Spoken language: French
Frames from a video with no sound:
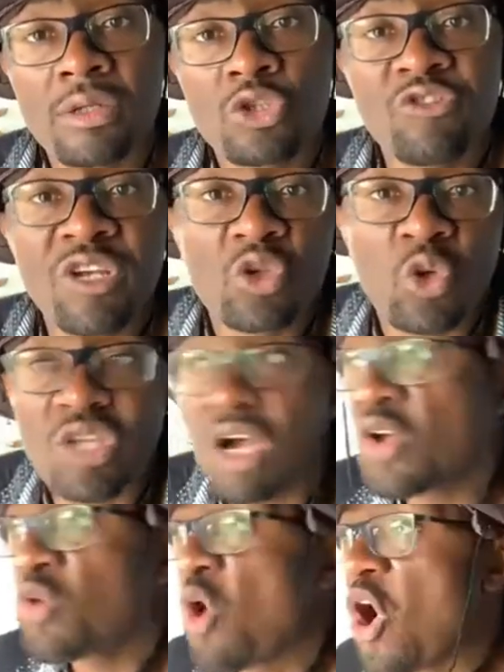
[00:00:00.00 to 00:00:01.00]
tu viens ton temps.
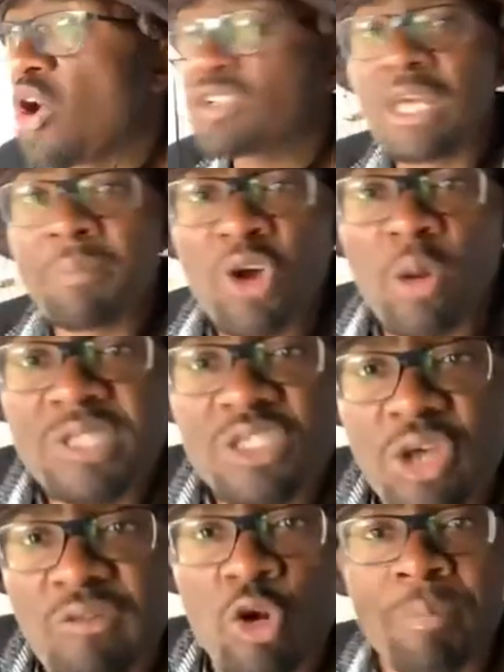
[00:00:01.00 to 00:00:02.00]
Wow, oh, oh, c'est un peu comme si
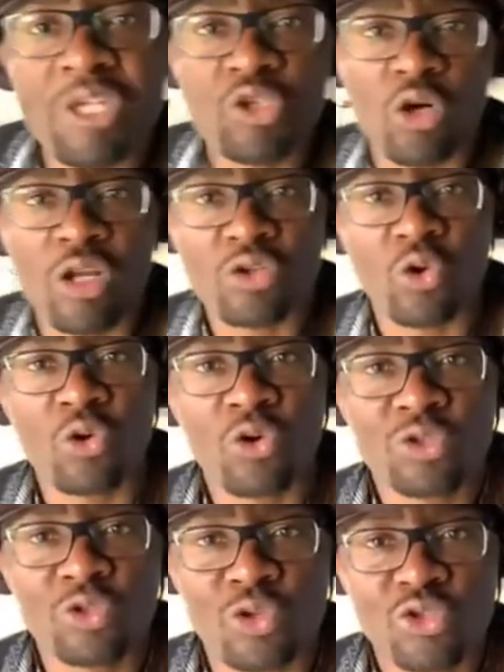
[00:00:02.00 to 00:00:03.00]
tu avais le pétrole dans ton,
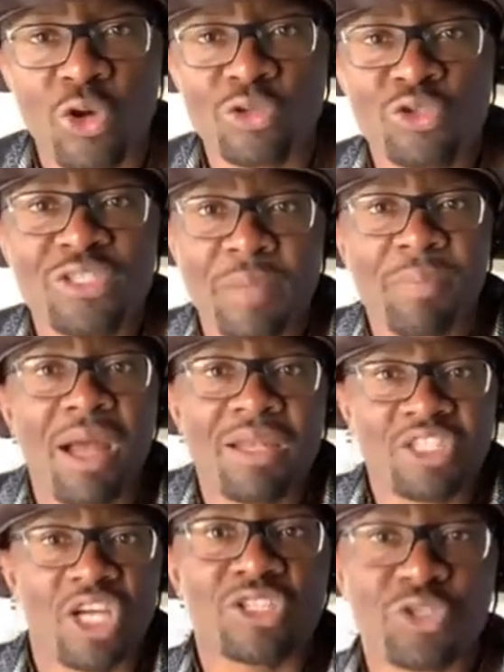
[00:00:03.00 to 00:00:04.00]
sur ton sol. Tu ne sais pas aller
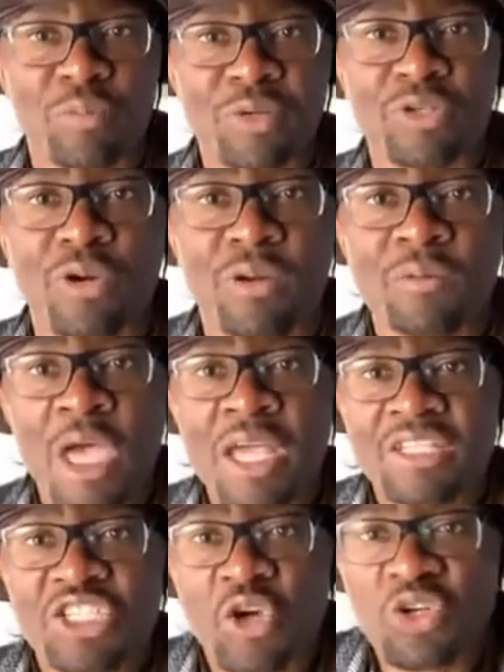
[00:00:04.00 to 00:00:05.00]
chercher ton pétrole.
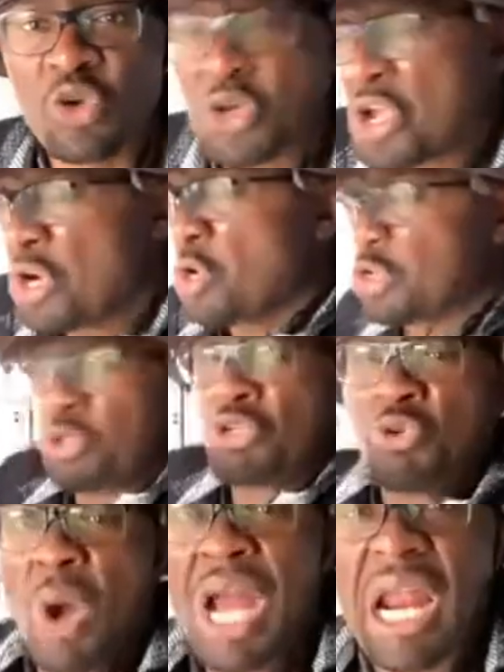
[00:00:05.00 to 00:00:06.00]
Si donc, le tube
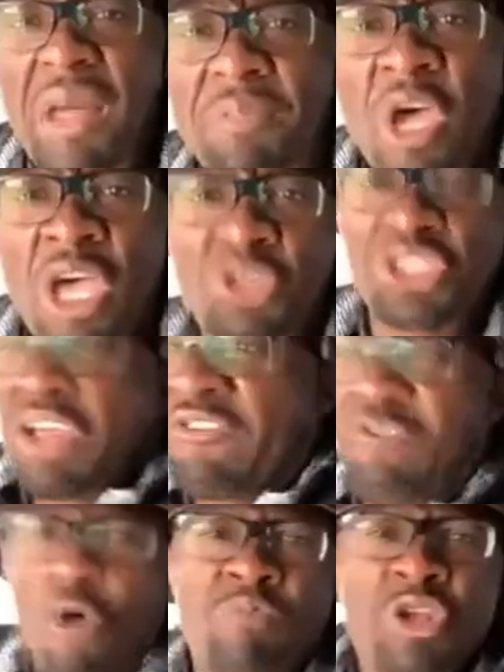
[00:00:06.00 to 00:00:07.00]
noir là, ah, j'ai
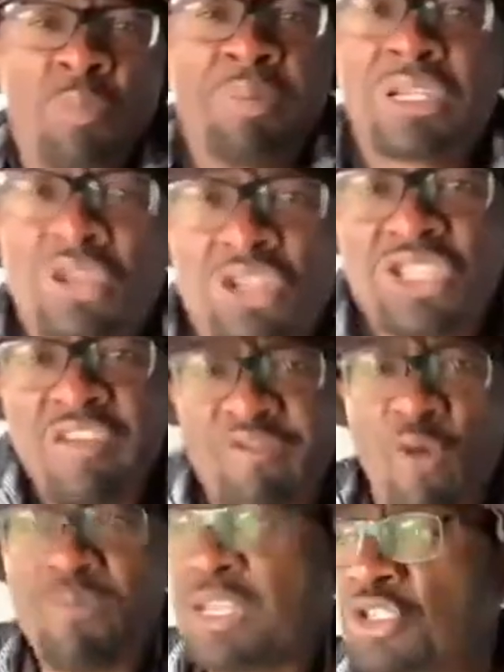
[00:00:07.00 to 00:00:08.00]
vomi le pétrole, j'ai
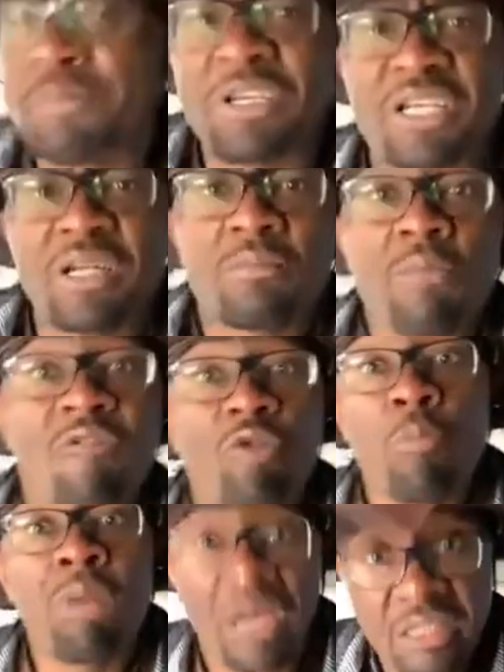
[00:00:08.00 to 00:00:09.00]
vomi. Tu passes, mof
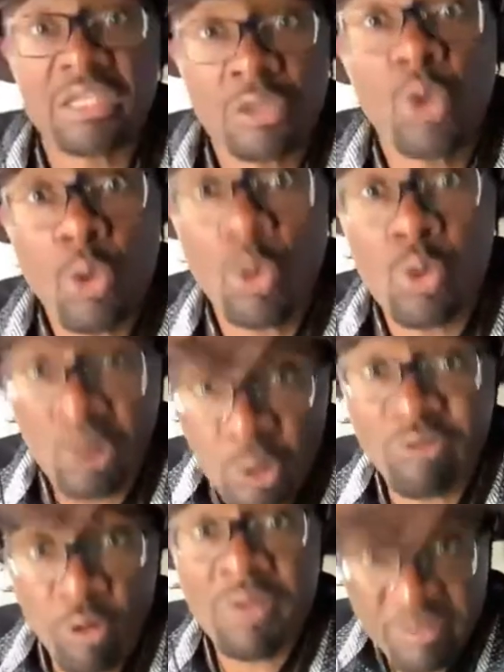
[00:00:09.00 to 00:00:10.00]
le blanc, il te dit oui, oui,
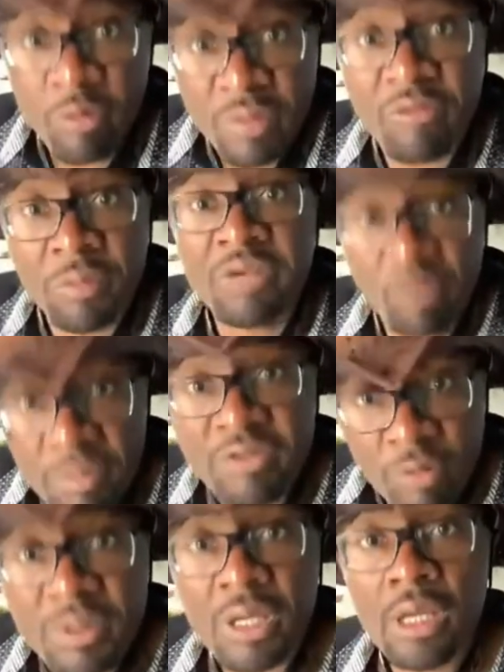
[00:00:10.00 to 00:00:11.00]
oui, vomi, vomi, vomi, vomi,
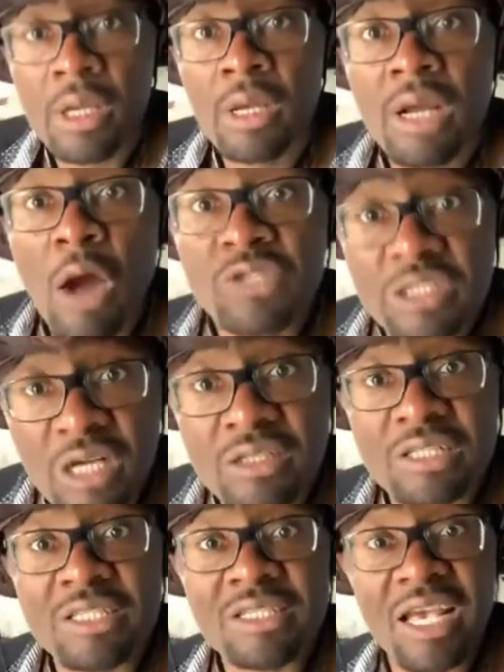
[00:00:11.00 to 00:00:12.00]
vomi. Quand vous étiez
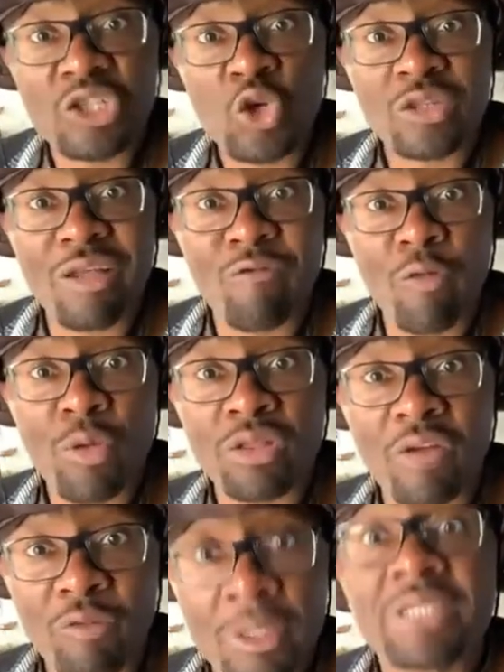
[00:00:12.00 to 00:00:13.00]
entre 10 et on t'a vomi, on
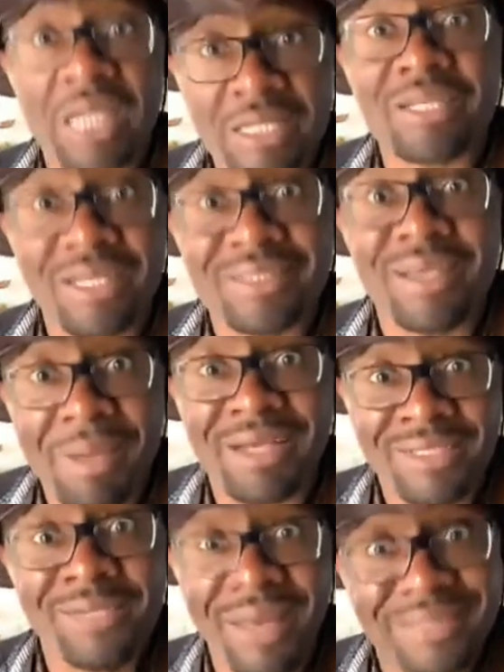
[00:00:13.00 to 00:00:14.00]
t'a vomi le sardinat, disait
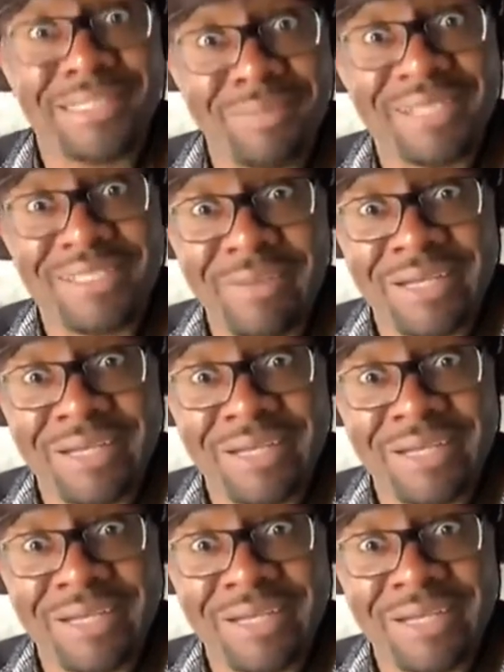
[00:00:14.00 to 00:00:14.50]
merci, merci, merci,